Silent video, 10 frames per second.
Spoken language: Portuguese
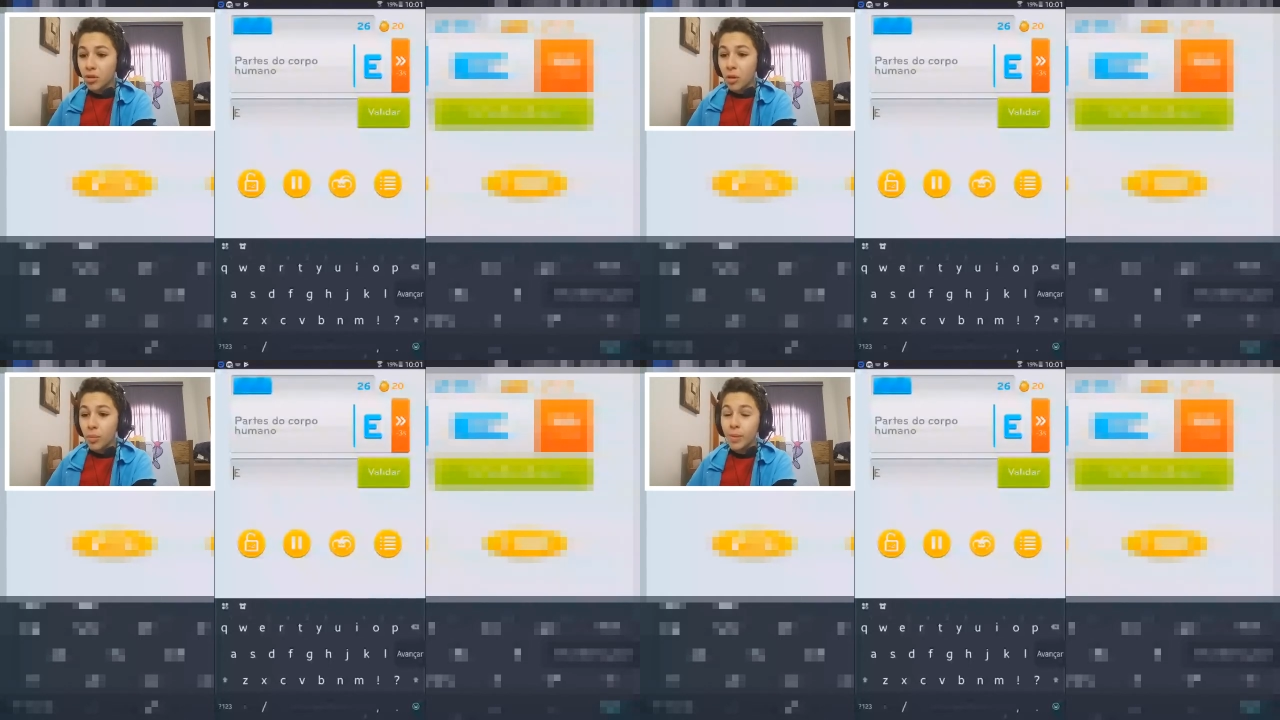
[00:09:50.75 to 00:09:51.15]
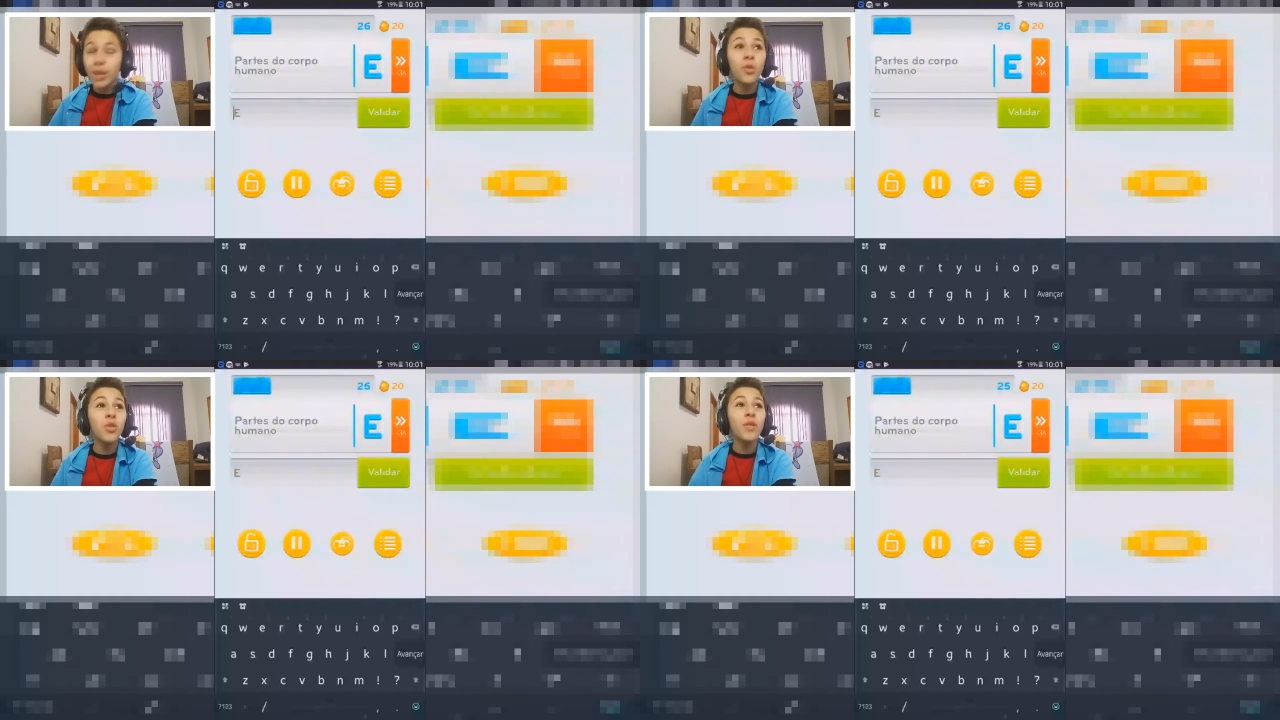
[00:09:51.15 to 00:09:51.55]
do corpo
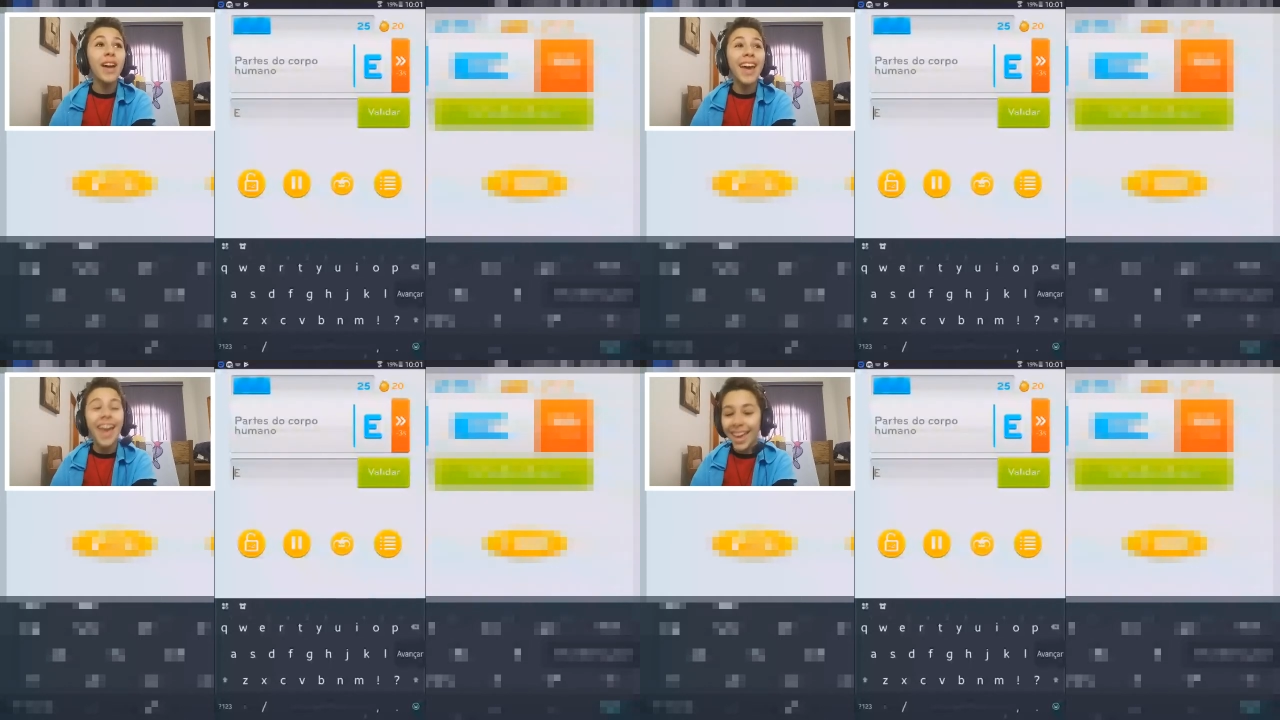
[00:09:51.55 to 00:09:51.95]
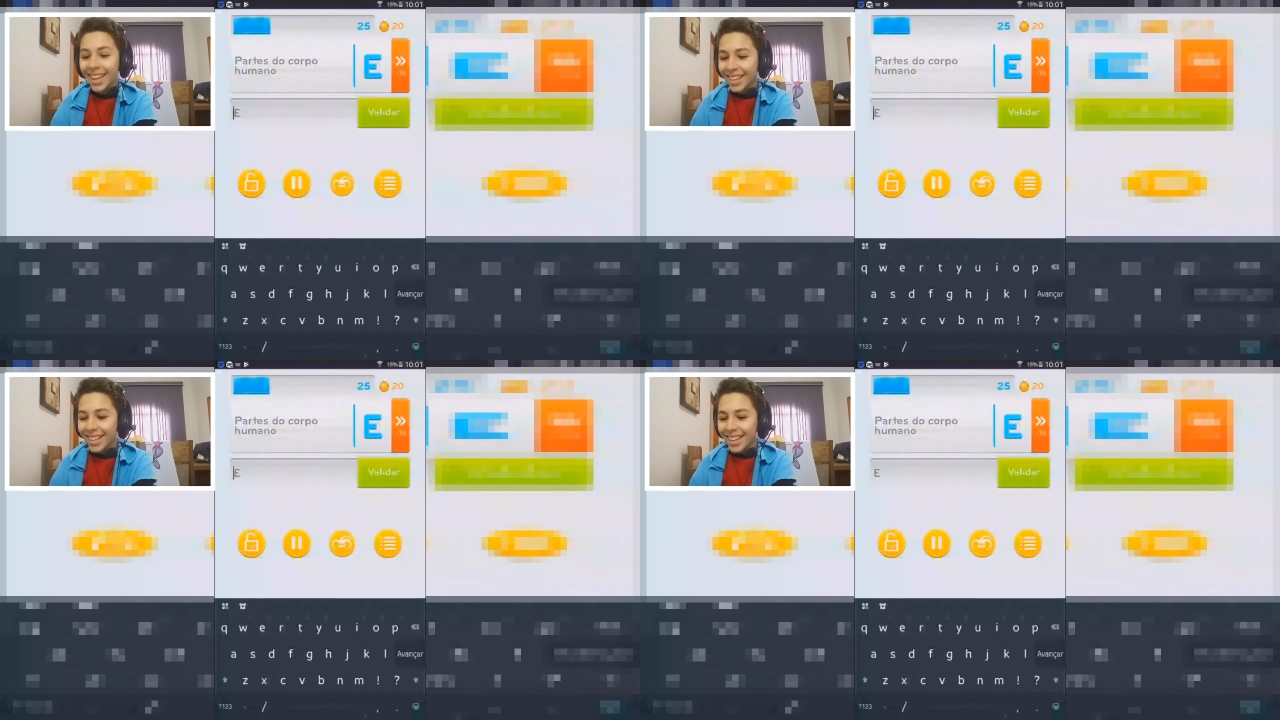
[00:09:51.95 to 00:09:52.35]
humano com E.
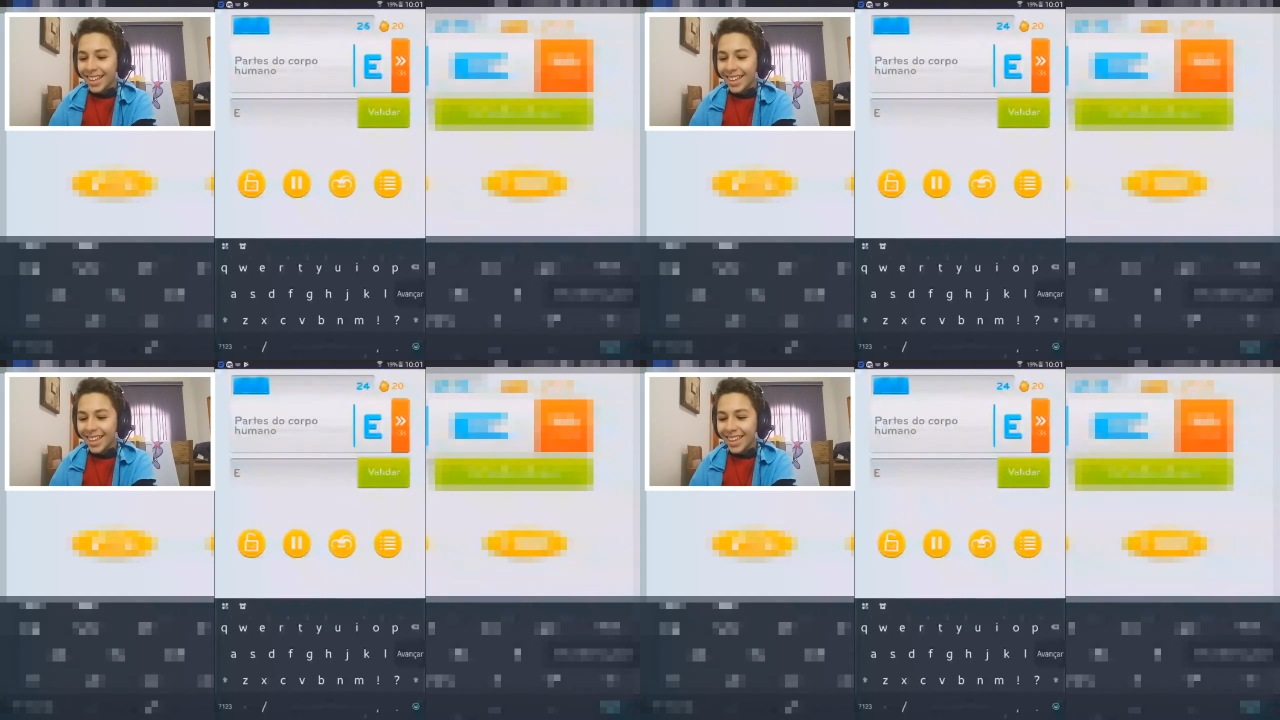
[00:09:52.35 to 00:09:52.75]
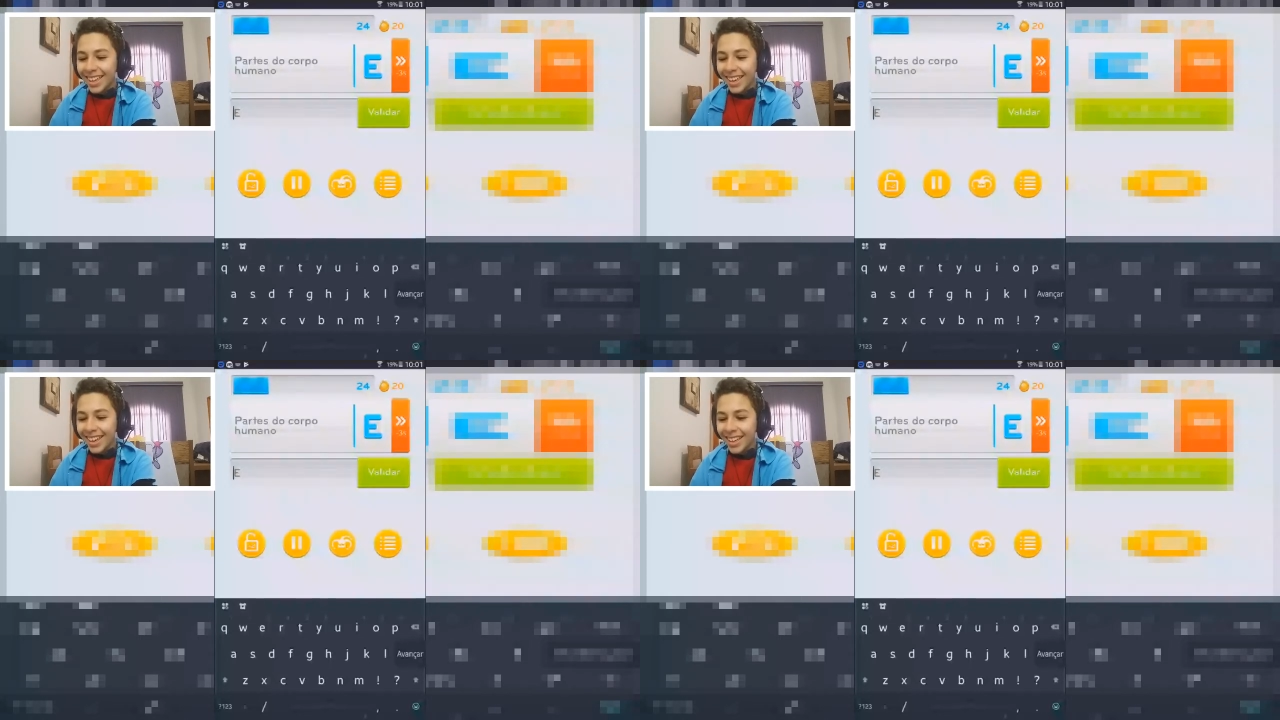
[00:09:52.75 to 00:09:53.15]

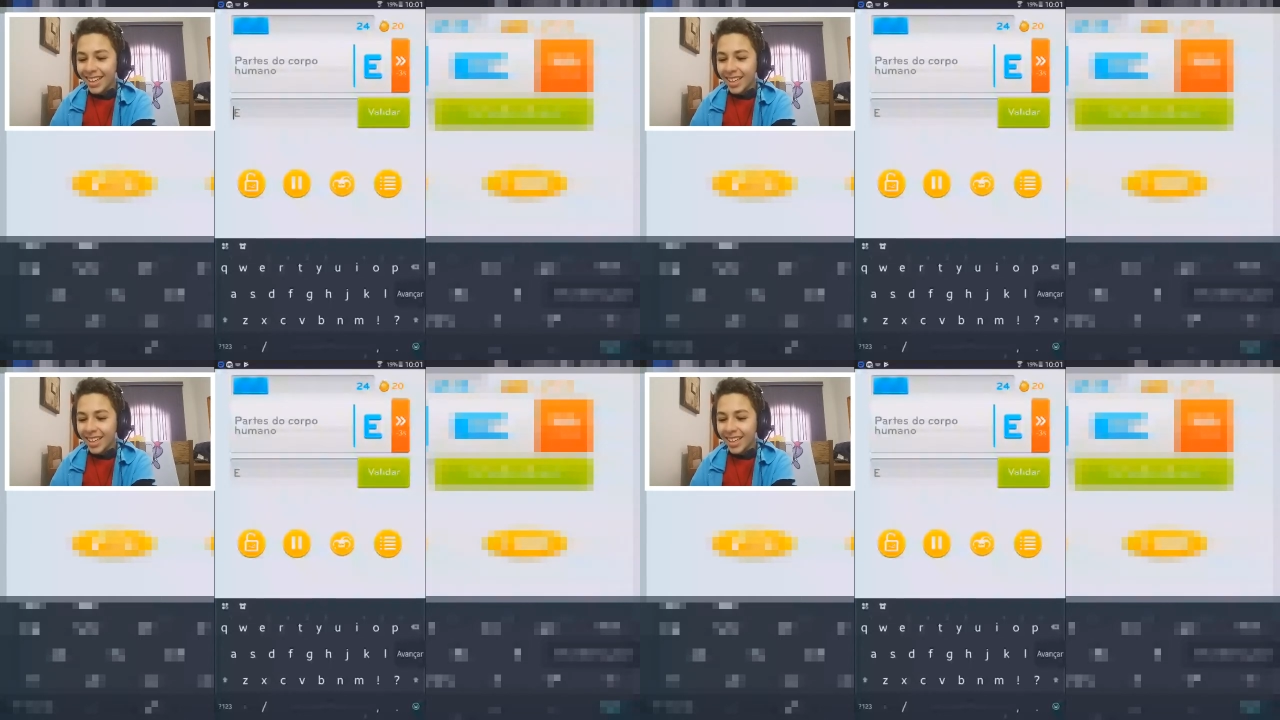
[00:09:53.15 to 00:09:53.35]
E.